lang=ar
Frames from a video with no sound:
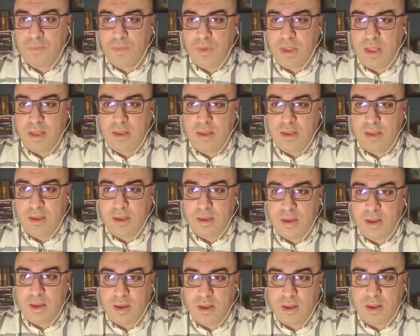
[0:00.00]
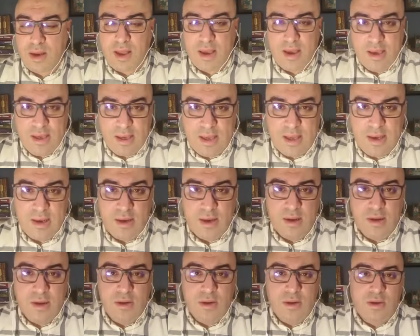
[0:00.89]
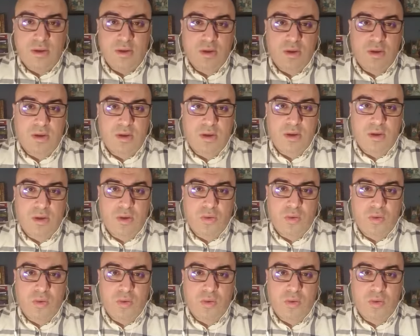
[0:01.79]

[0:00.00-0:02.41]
يعني رحيل آه،